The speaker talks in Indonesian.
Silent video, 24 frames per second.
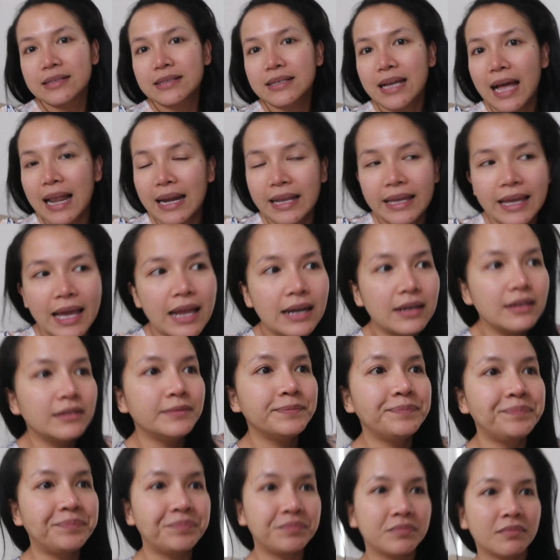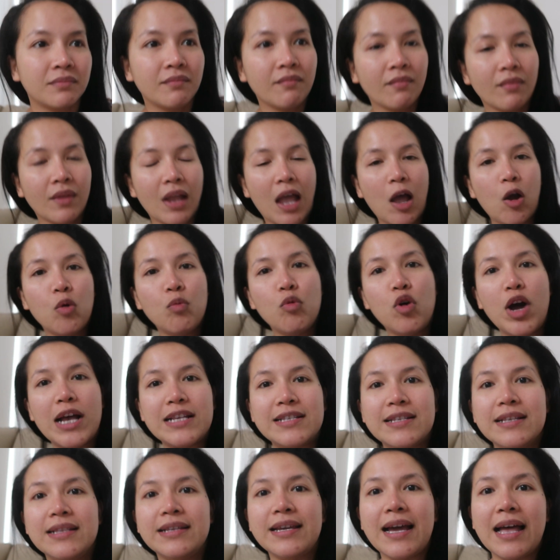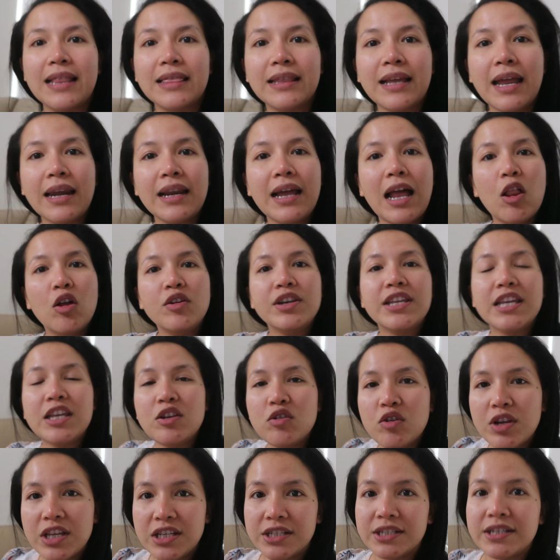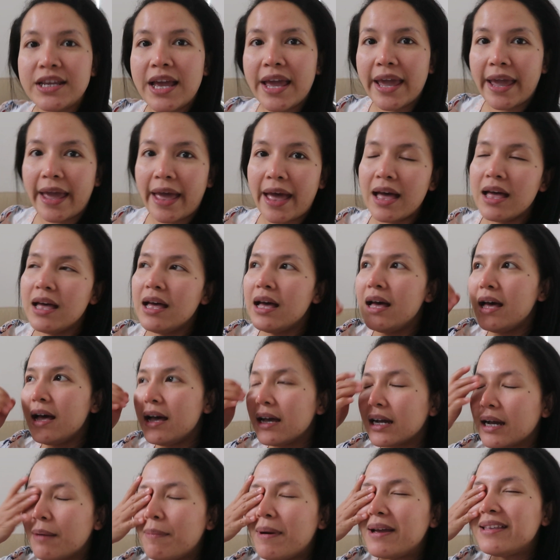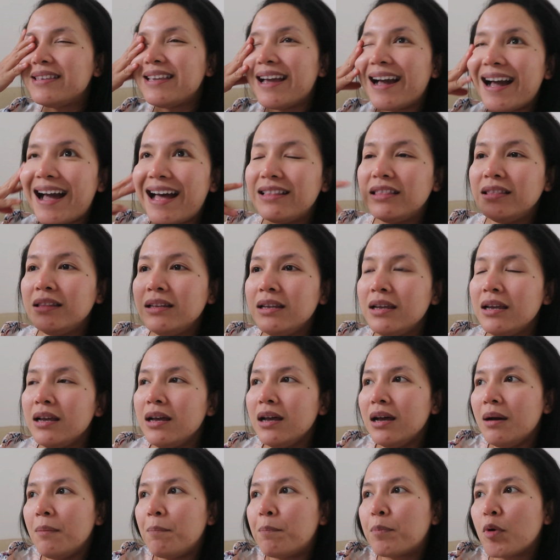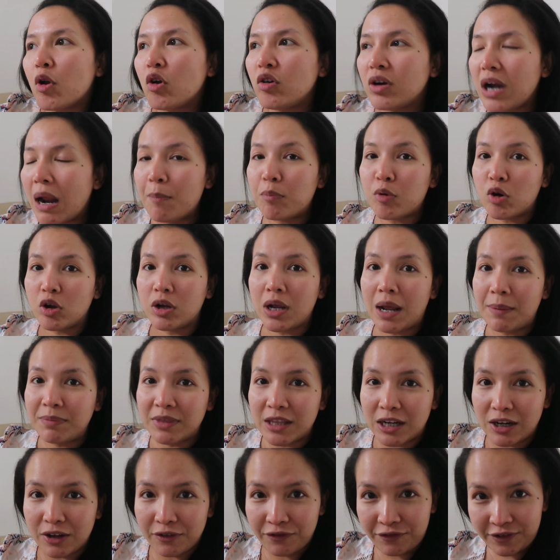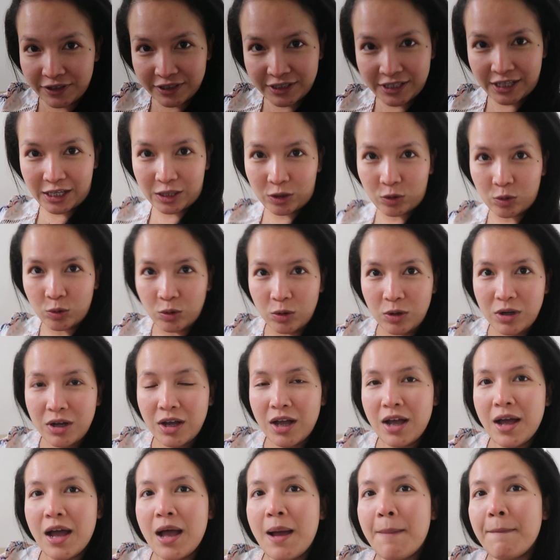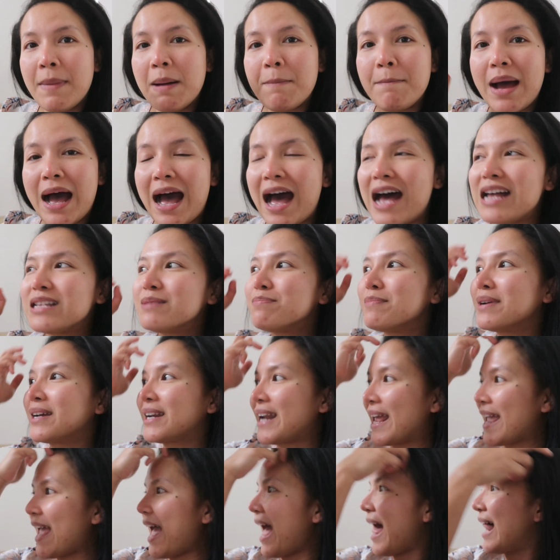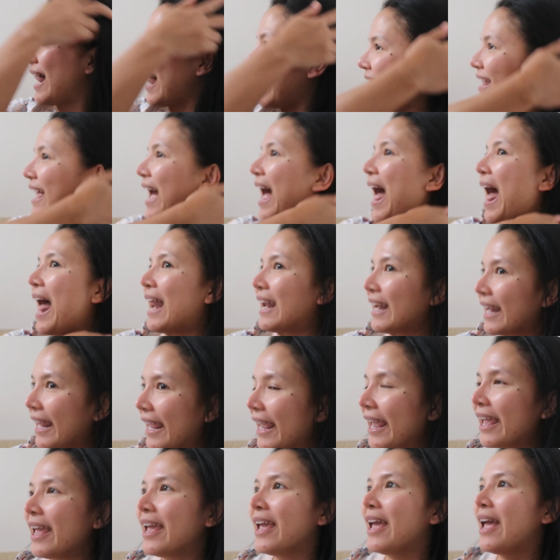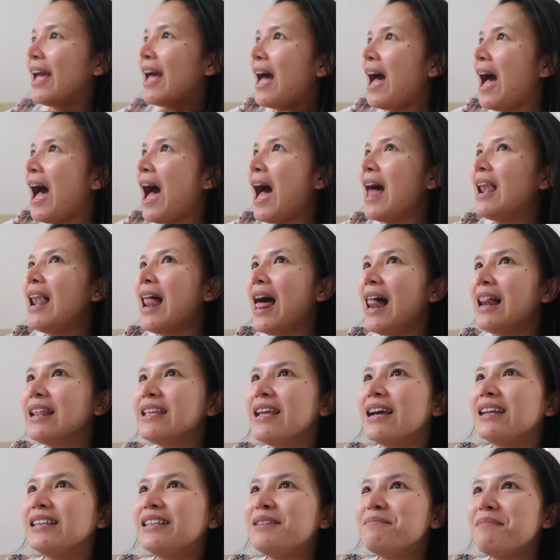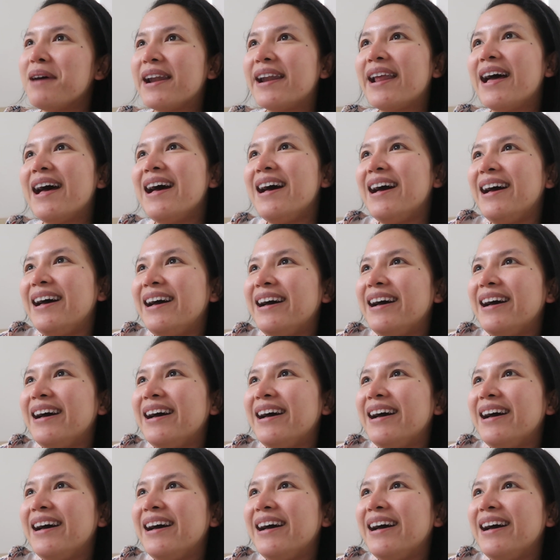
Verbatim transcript: Sekalian aku mau kasih lihat kan kalau di Indonesia ya, kebanyakan program-program televisi itu membahas mengenai hal-hal yang aneh, hal-hal yang dimana